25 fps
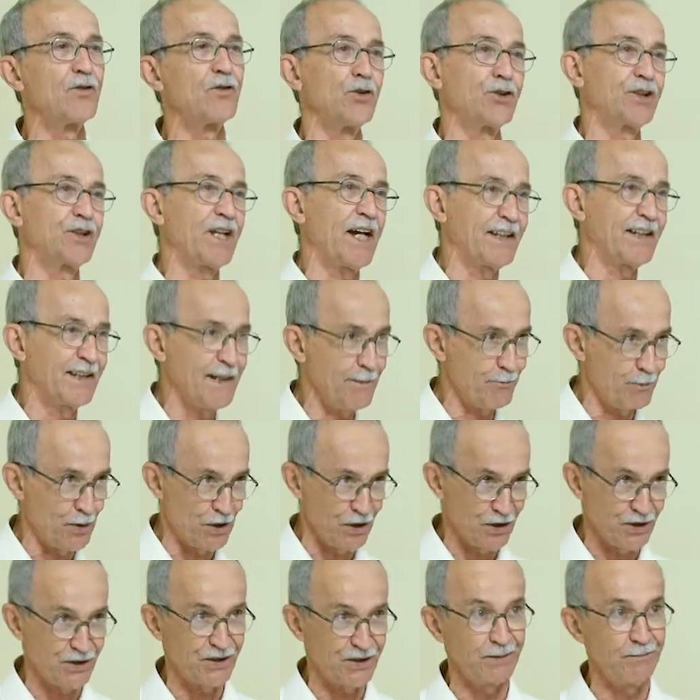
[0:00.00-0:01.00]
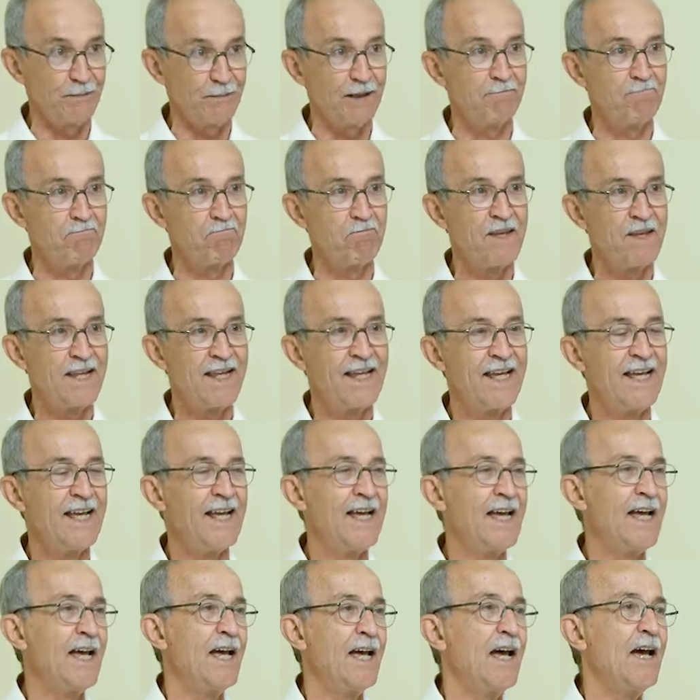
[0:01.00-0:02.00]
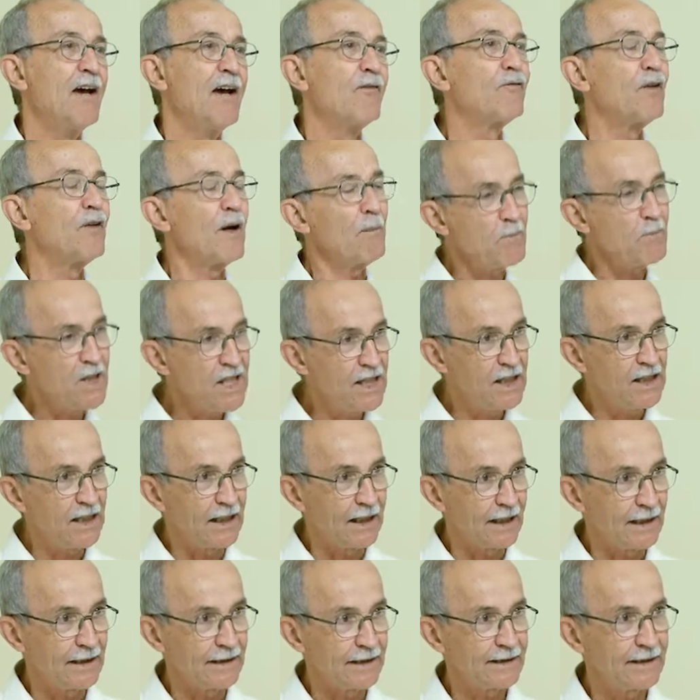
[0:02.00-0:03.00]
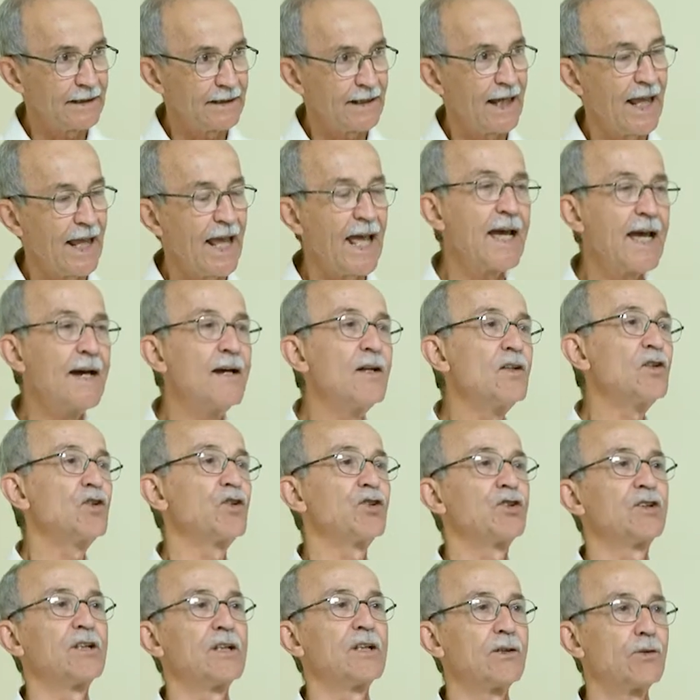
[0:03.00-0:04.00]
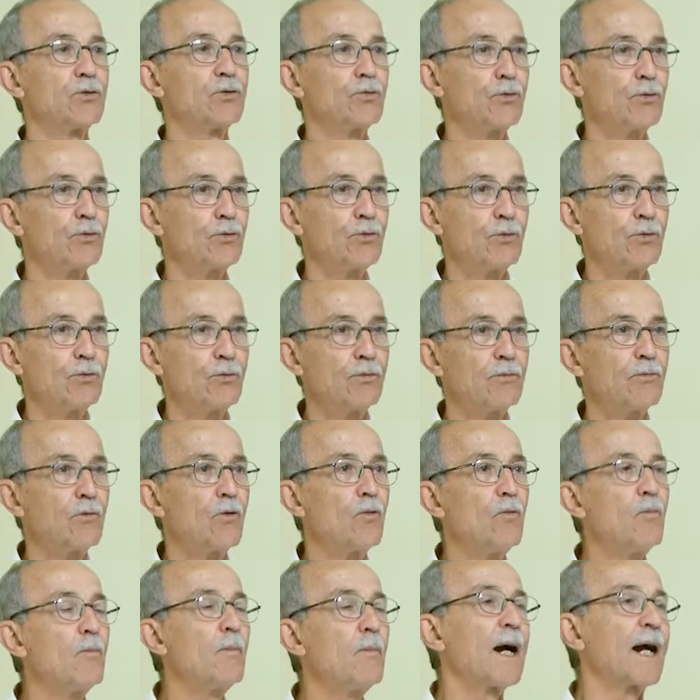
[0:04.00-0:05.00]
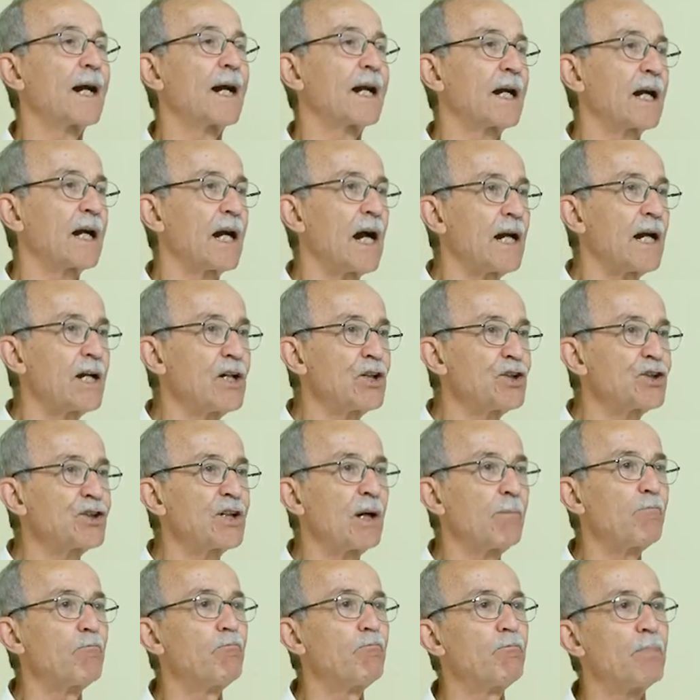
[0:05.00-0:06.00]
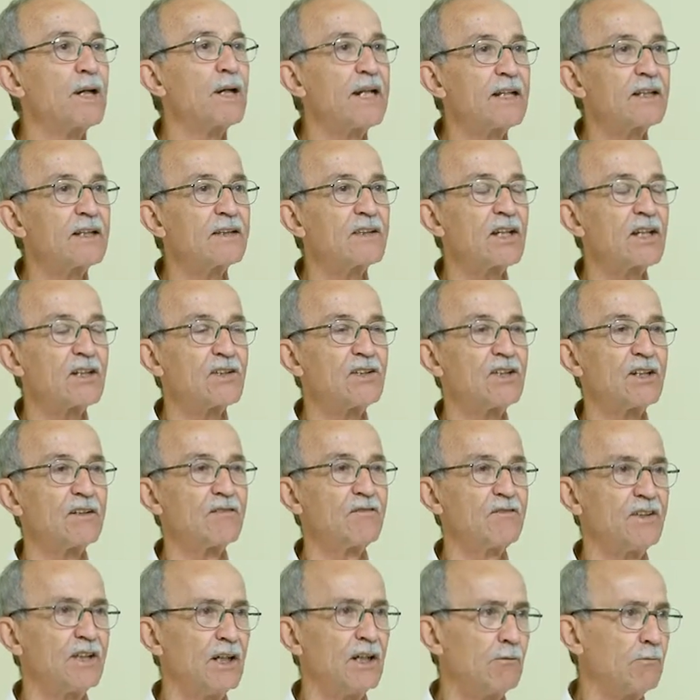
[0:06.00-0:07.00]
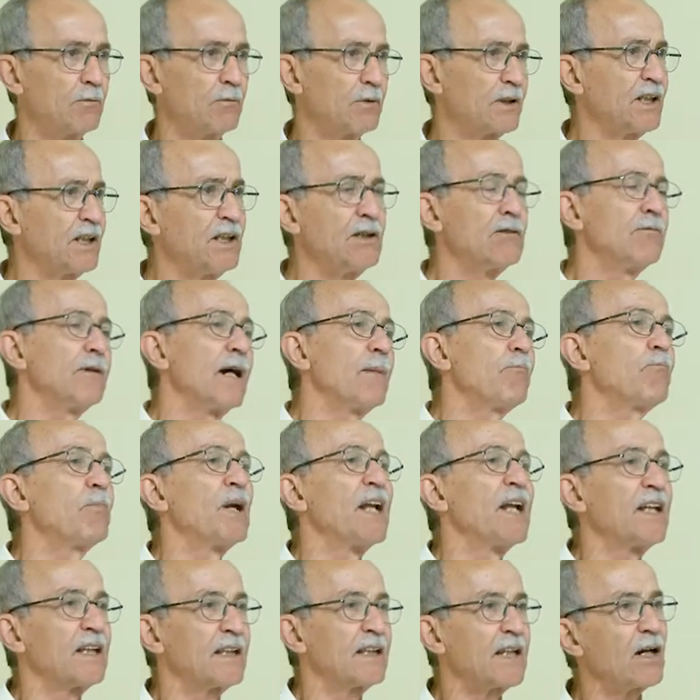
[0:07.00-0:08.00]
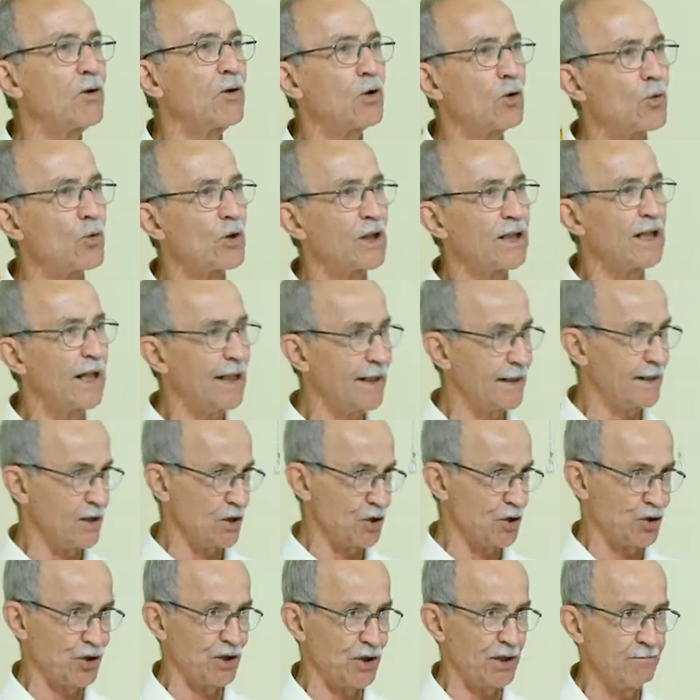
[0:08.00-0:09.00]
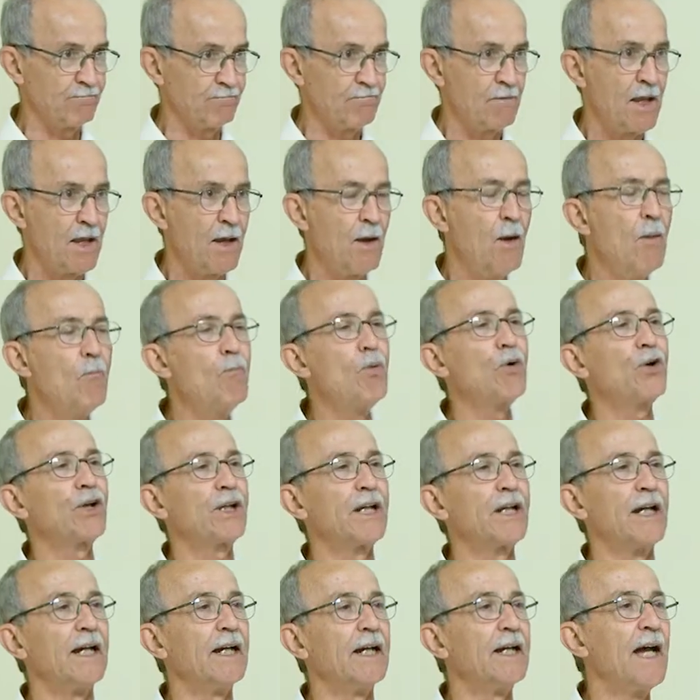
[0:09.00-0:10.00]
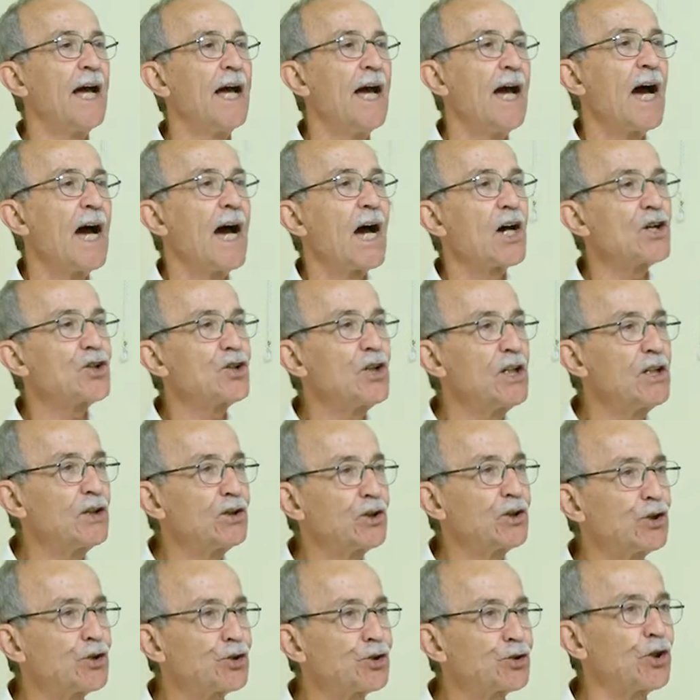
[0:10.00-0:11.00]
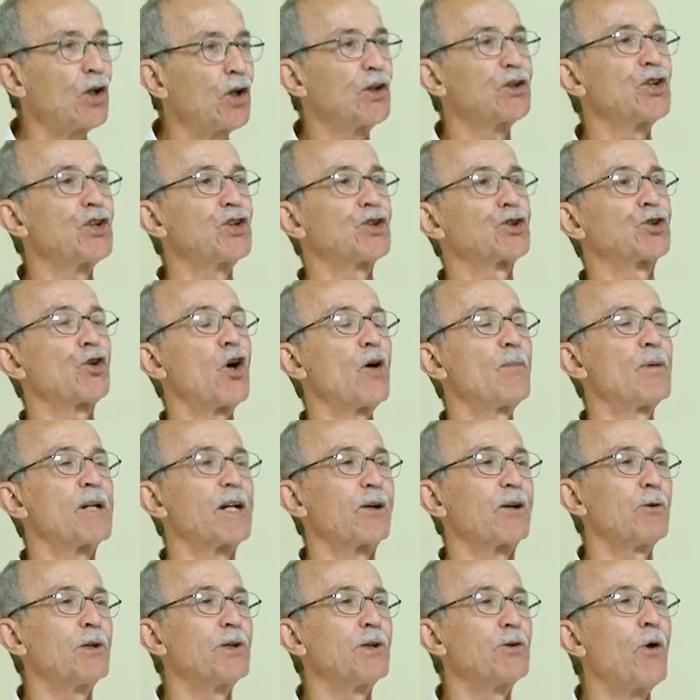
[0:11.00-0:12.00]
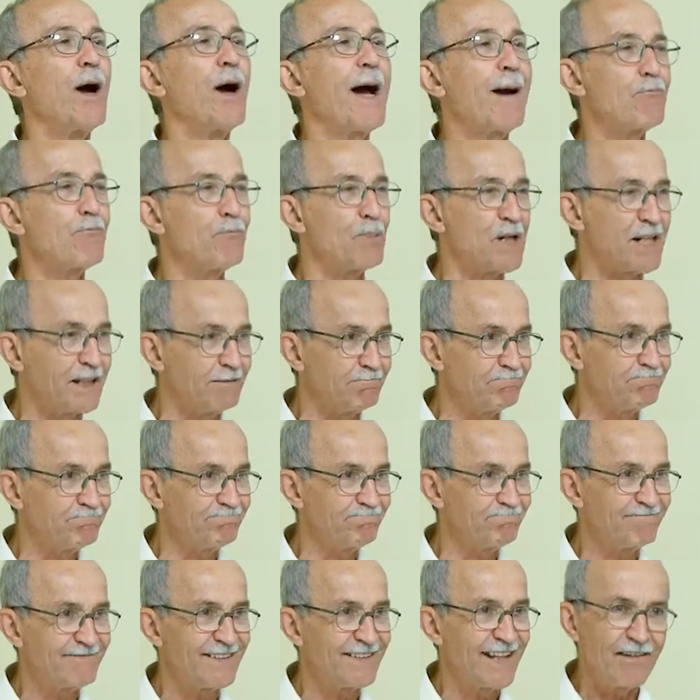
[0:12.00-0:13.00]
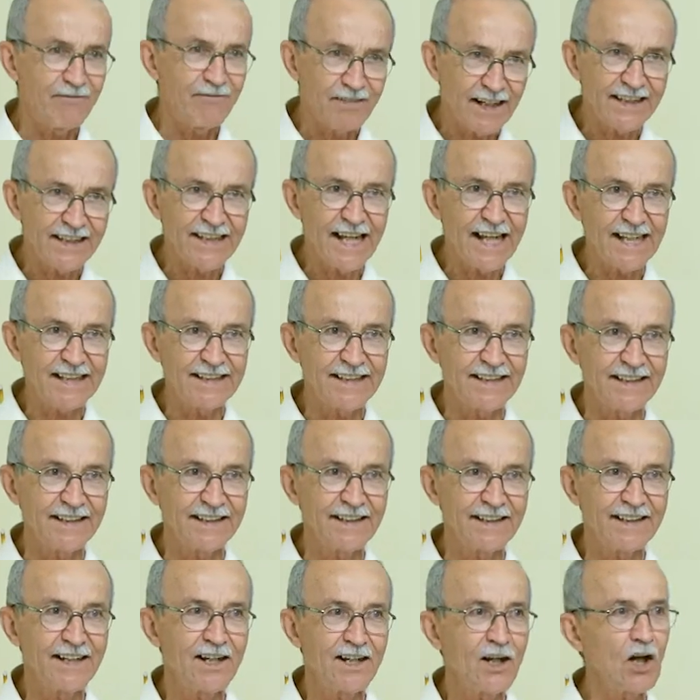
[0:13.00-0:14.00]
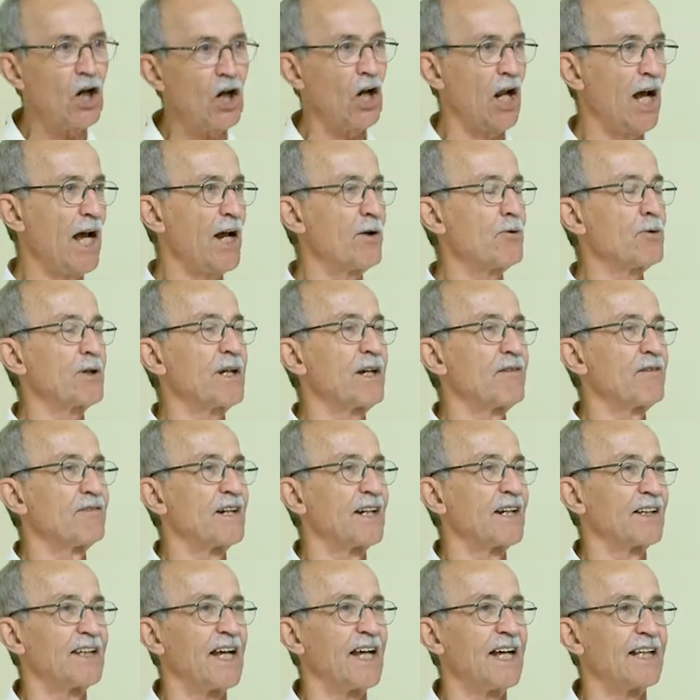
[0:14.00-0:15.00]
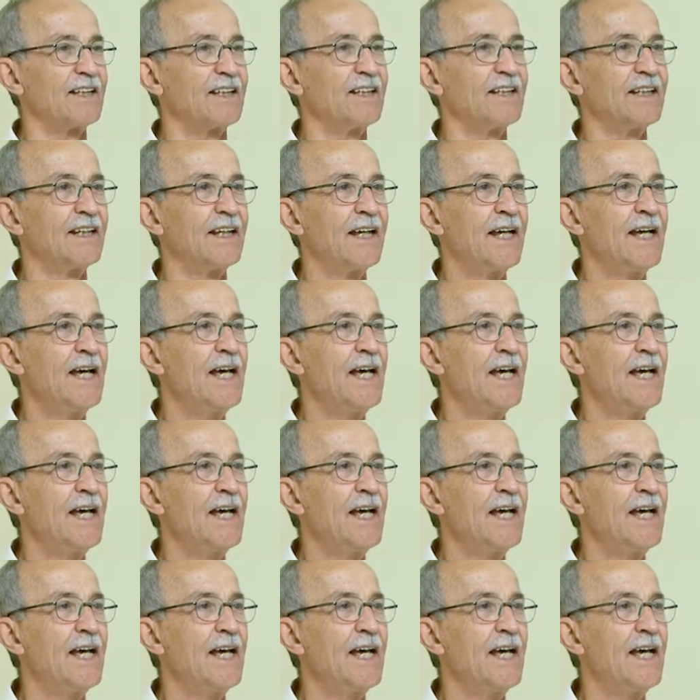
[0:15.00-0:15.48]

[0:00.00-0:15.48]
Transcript: voltar na próxima. Família é, antes de tudo, uma caixa preta de avião, que não é preta, é cor laranja. Por quê? A gente só descobre quando abre. É verdade? Claro que é verdade.